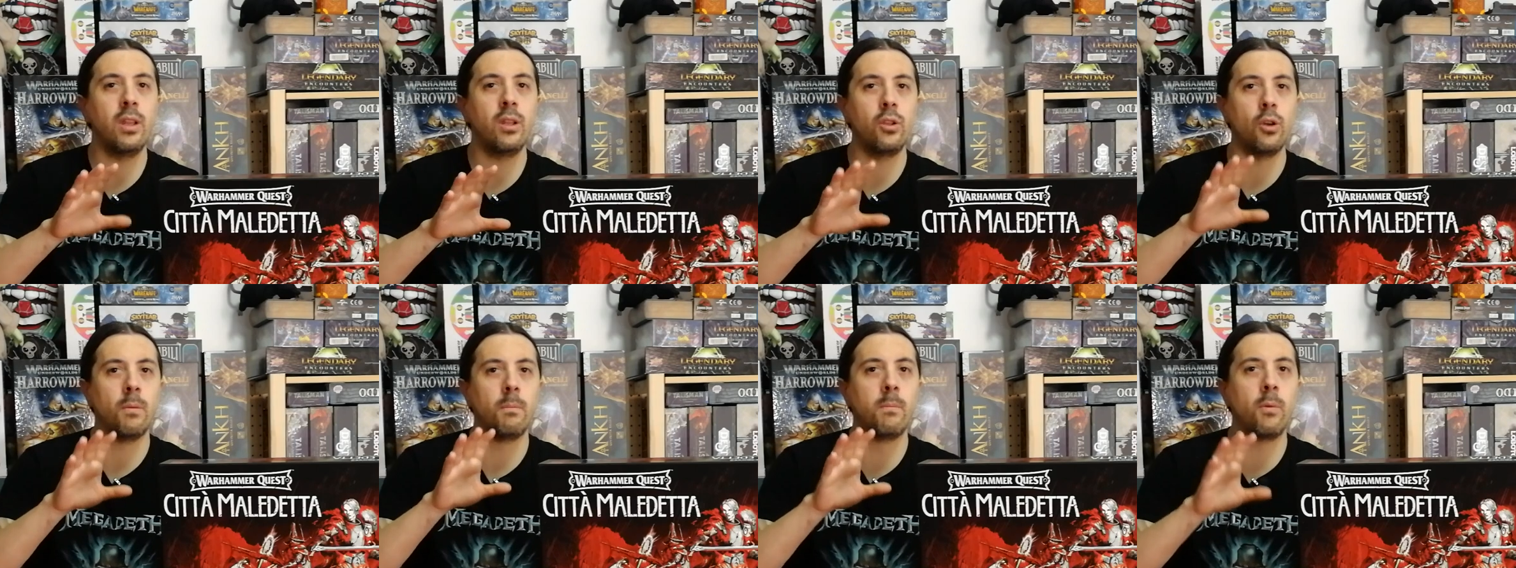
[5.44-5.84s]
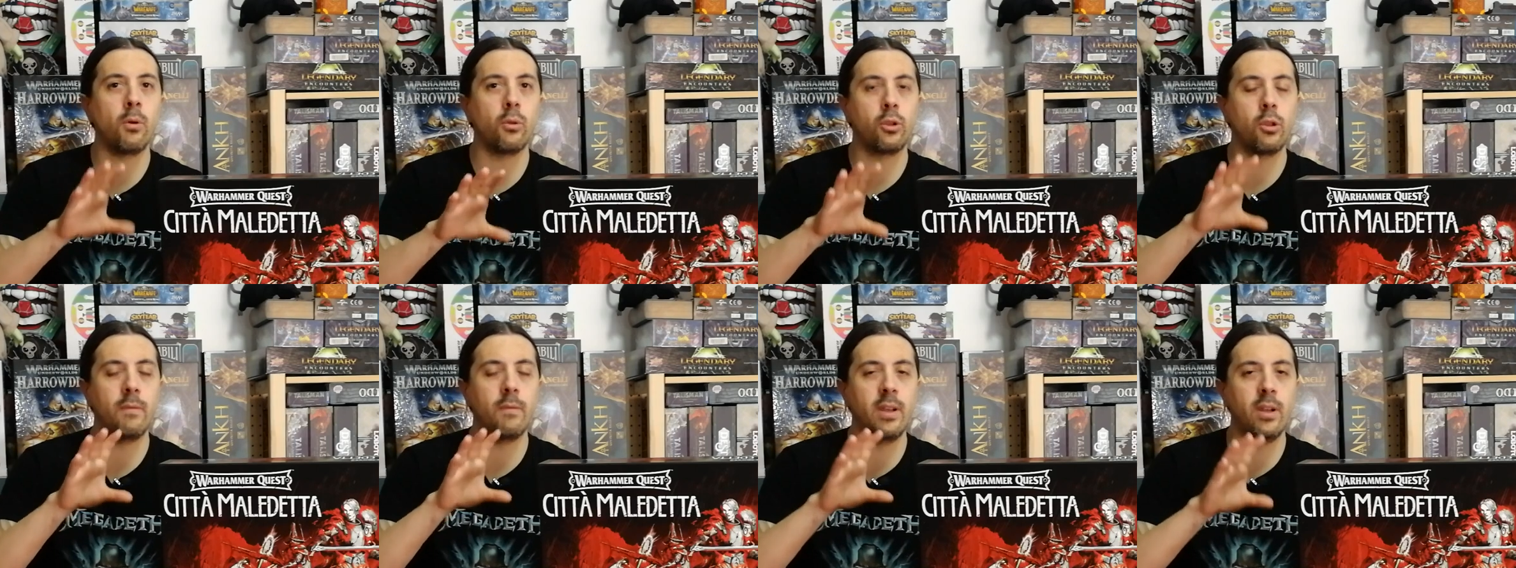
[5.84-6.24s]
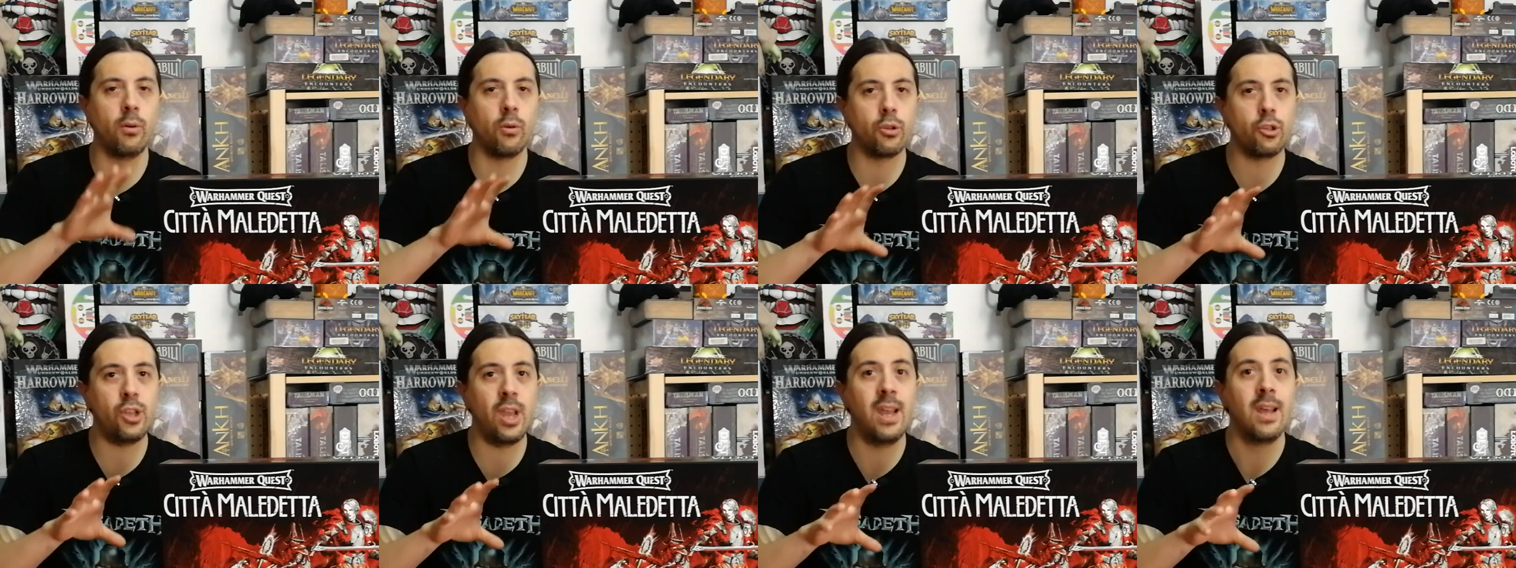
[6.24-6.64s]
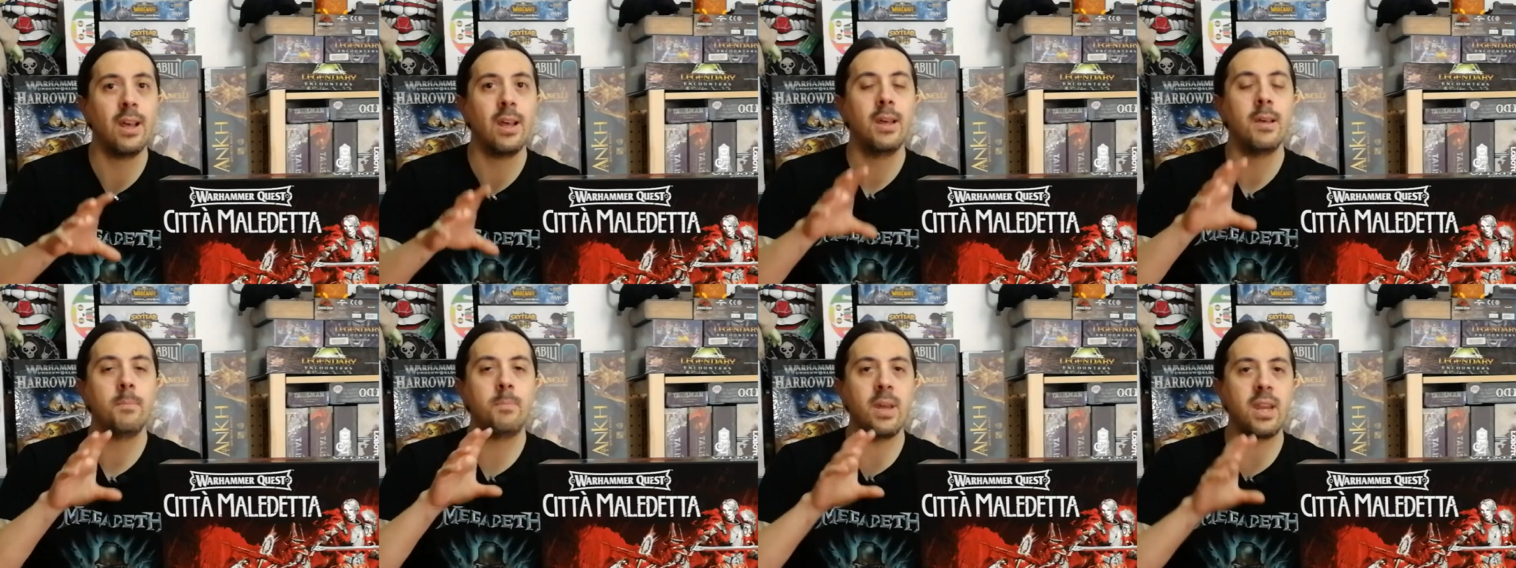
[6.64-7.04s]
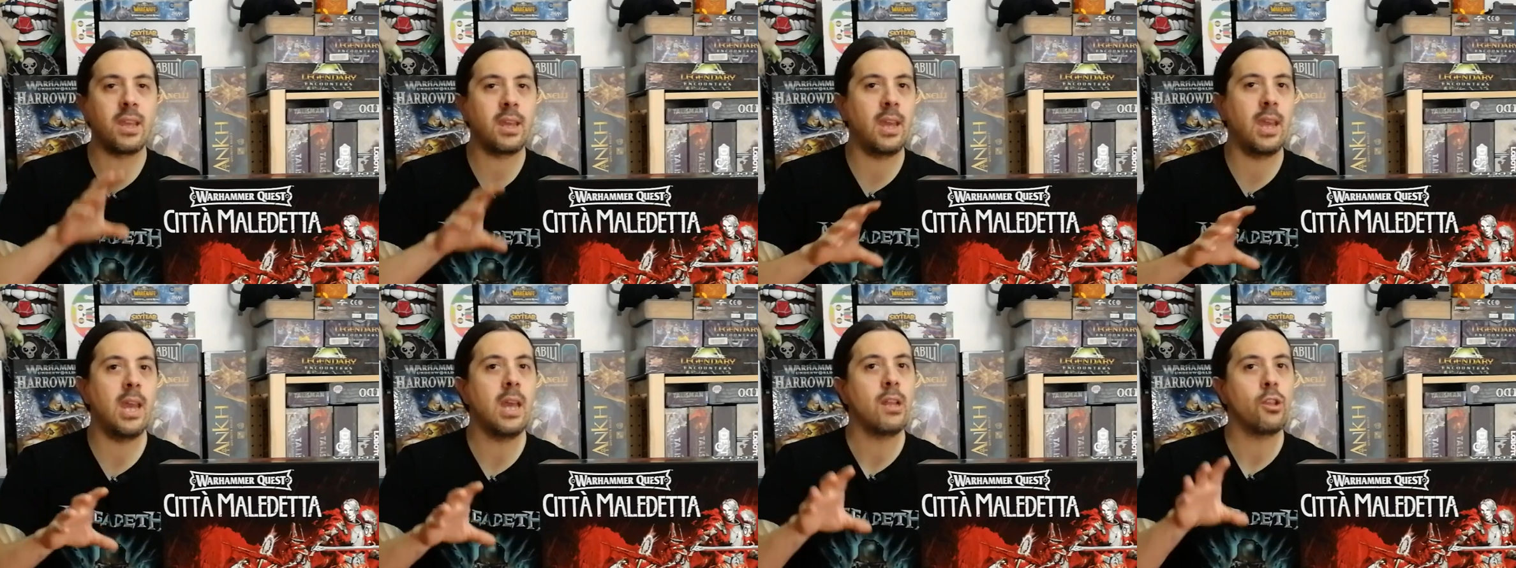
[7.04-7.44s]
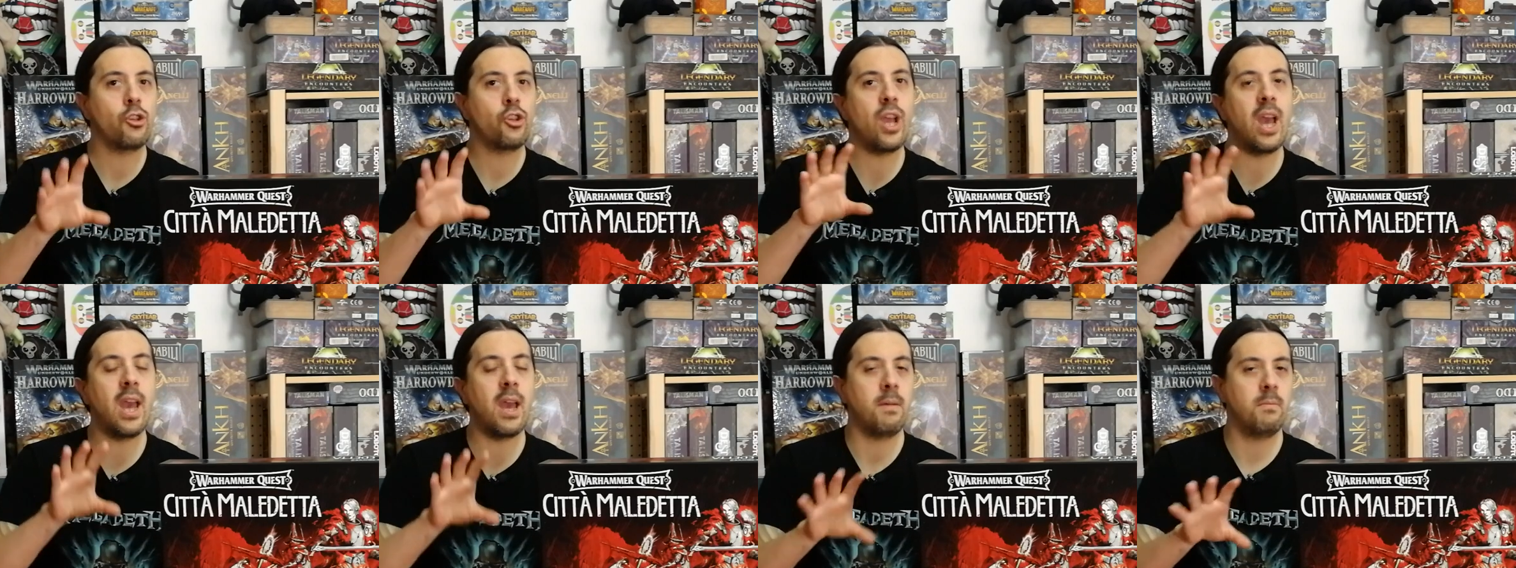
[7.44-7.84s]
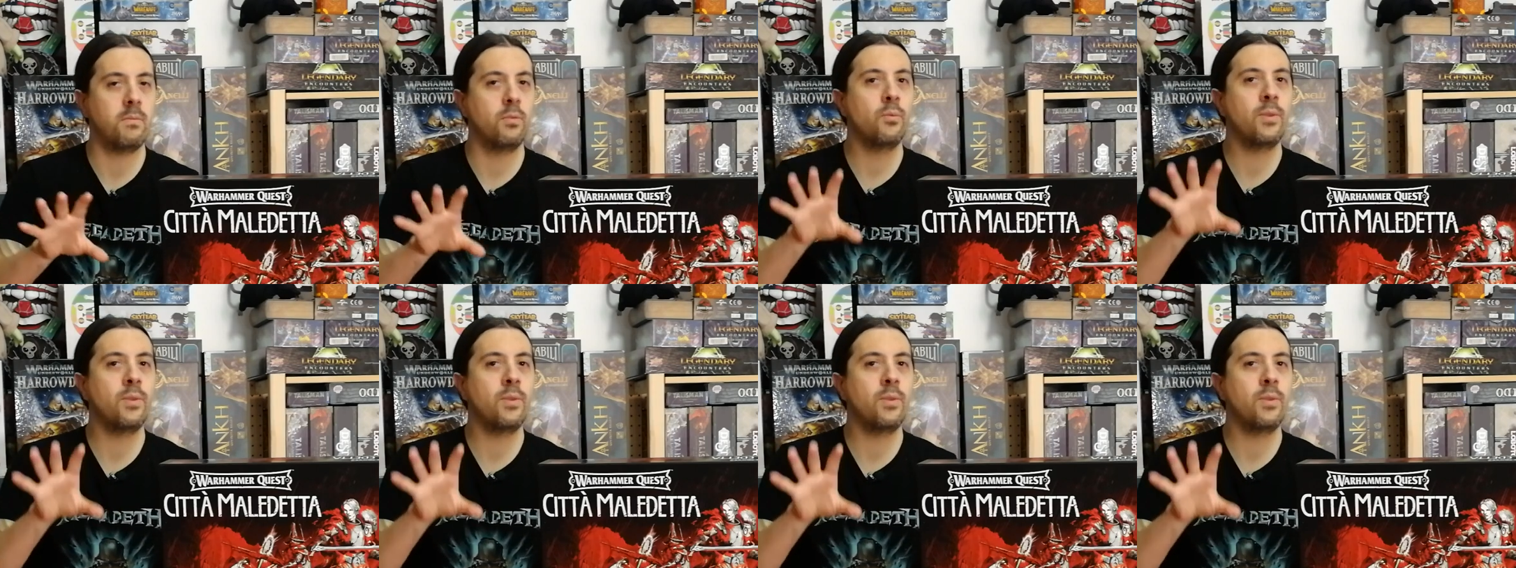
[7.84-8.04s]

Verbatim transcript: video molto veloce perché c'è